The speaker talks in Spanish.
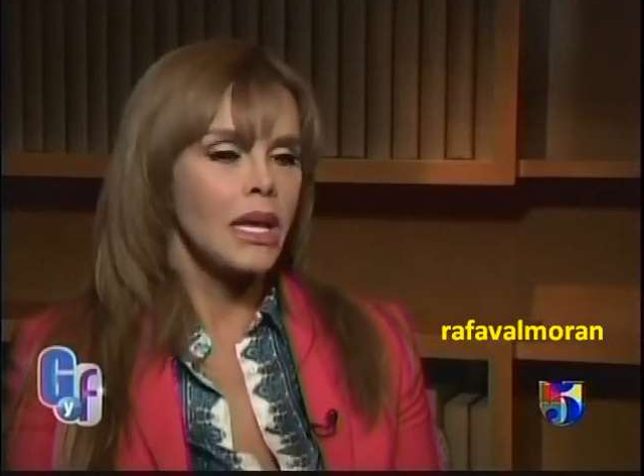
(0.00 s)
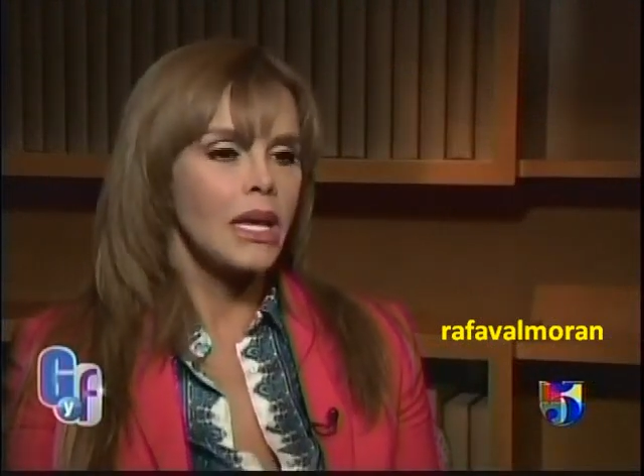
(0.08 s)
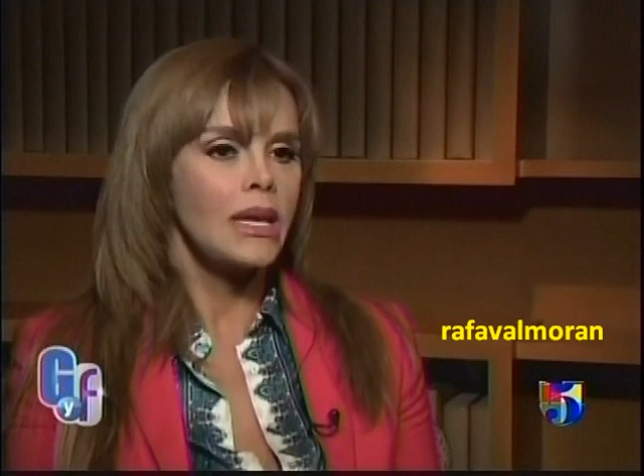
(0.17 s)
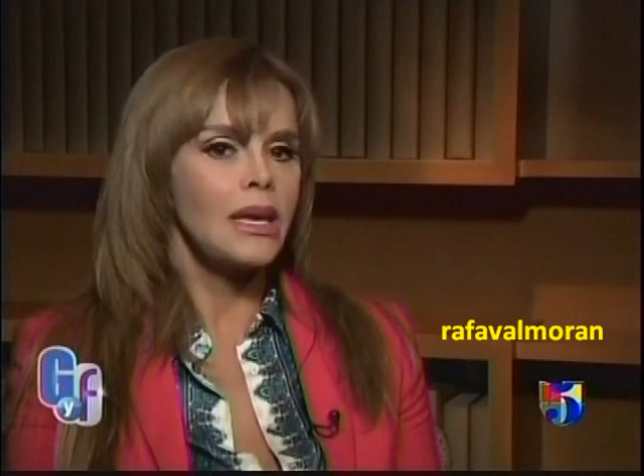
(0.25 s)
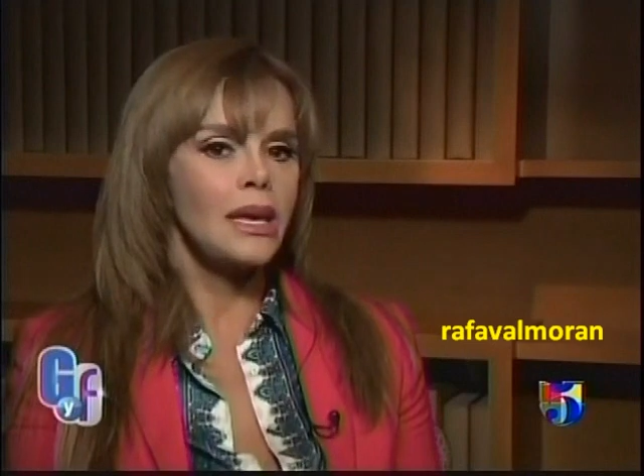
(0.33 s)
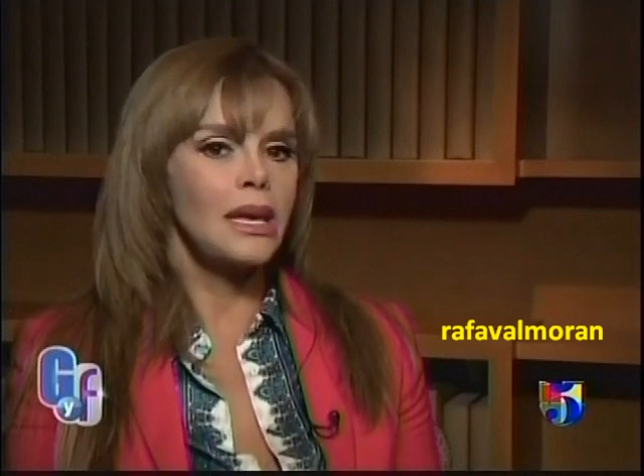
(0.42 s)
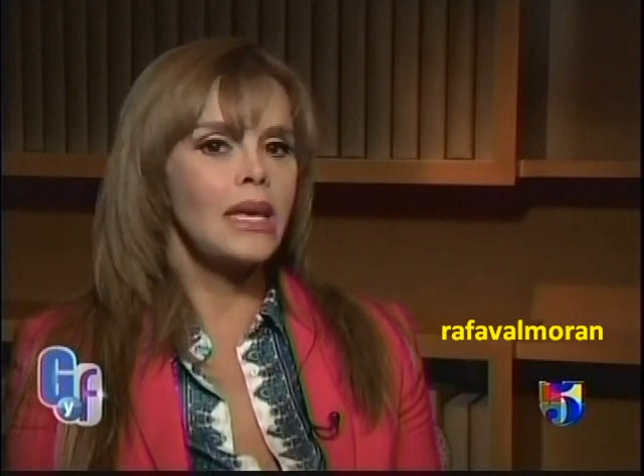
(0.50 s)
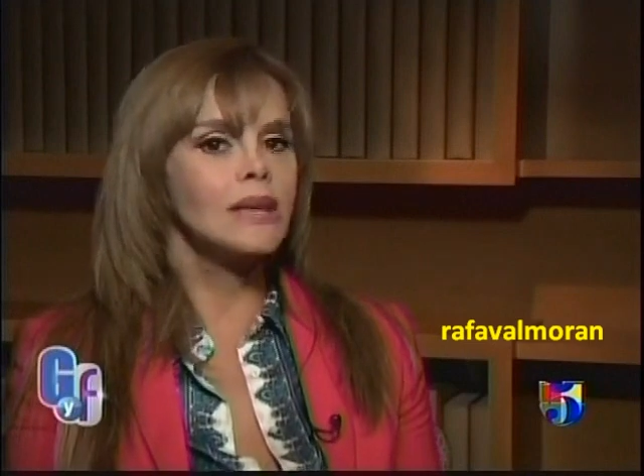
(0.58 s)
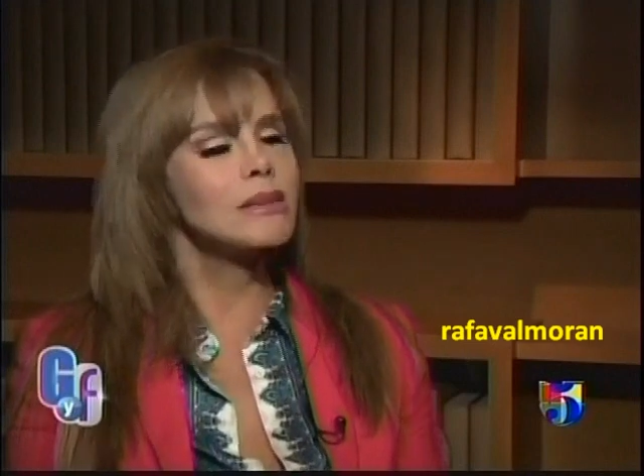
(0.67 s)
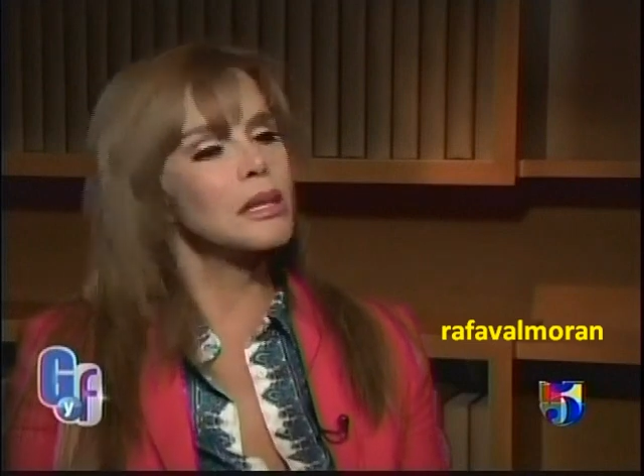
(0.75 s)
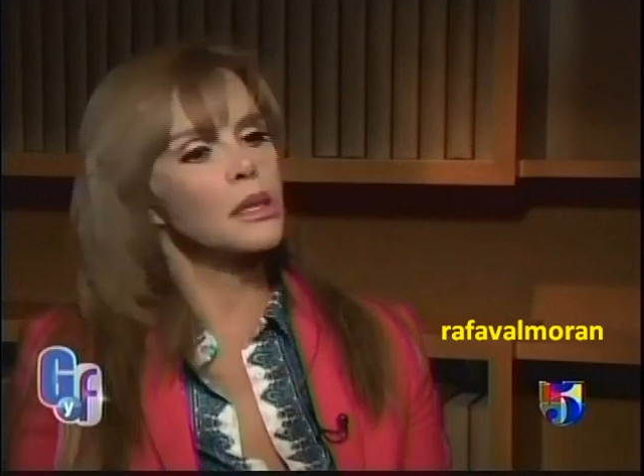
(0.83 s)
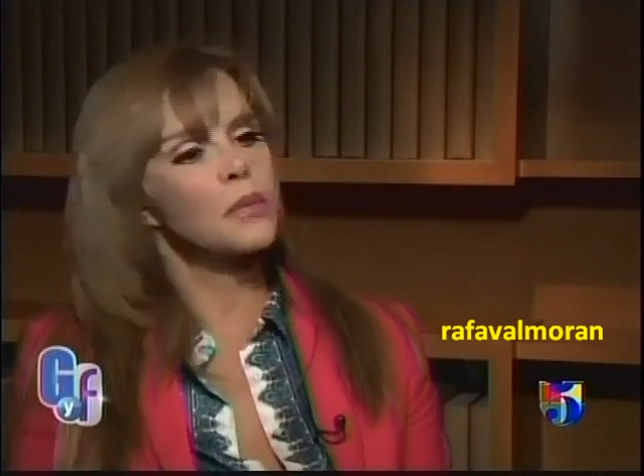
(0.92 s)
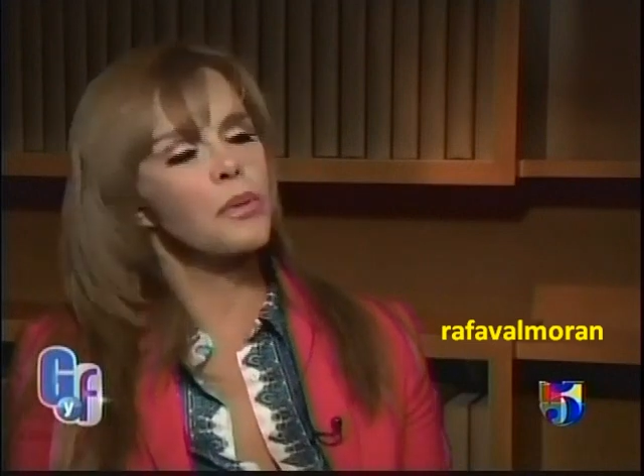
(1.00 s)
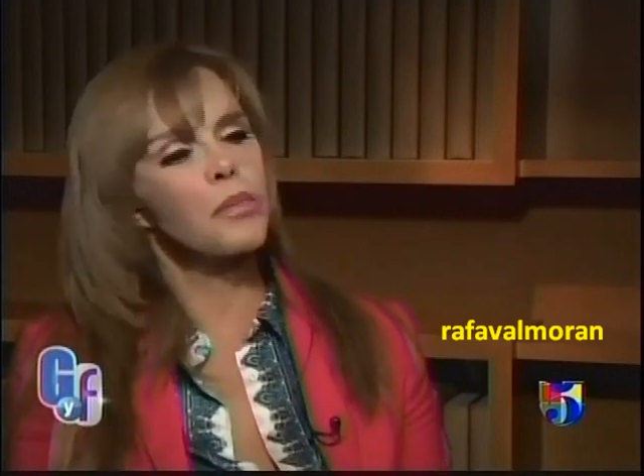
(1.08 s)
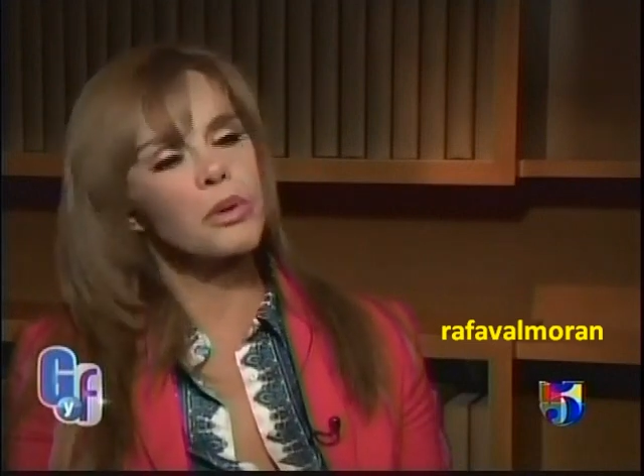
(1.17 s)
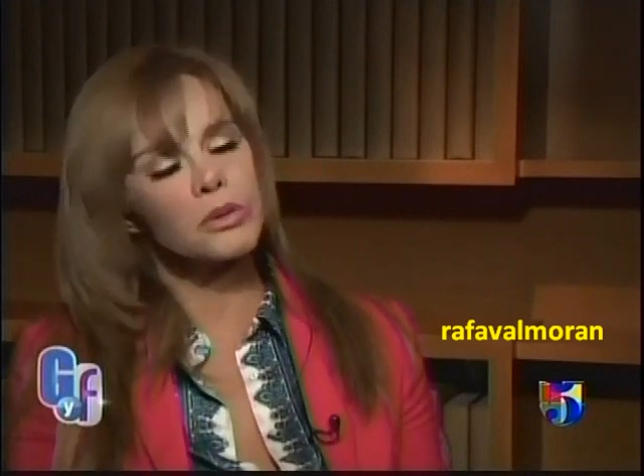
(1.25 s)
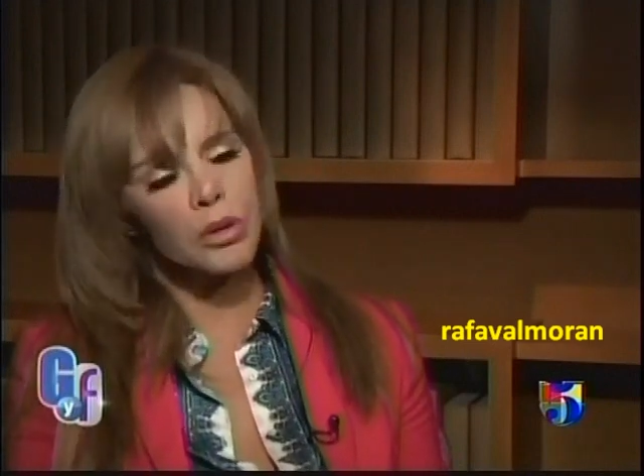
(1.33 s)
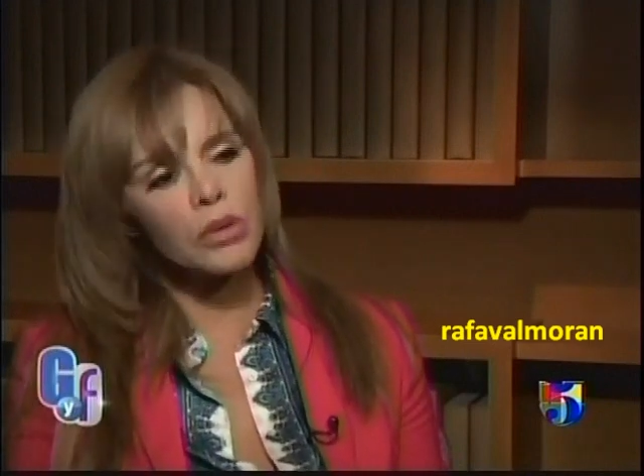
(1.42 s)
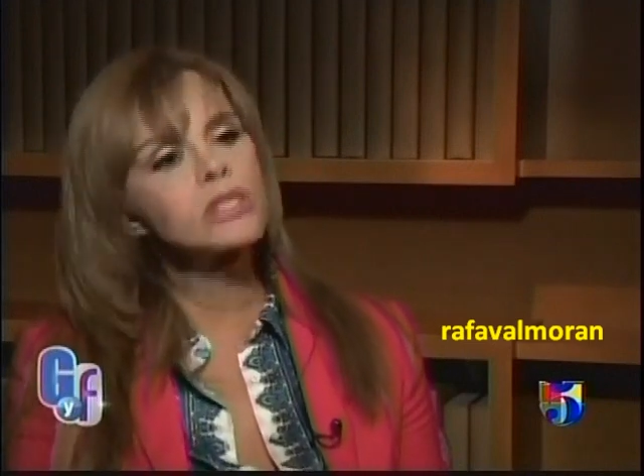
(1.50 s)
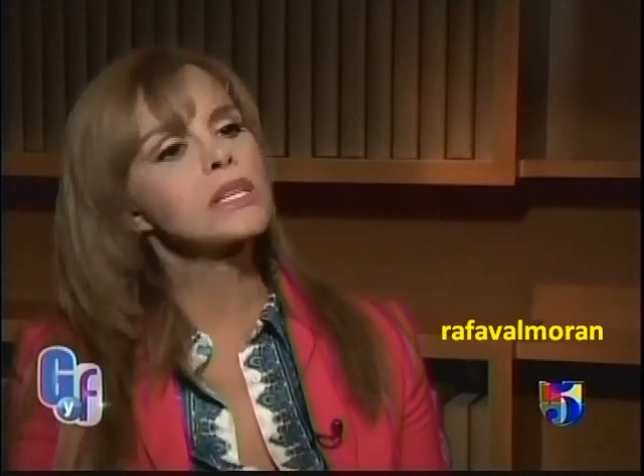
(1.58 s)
y, este tipo, pues bueno,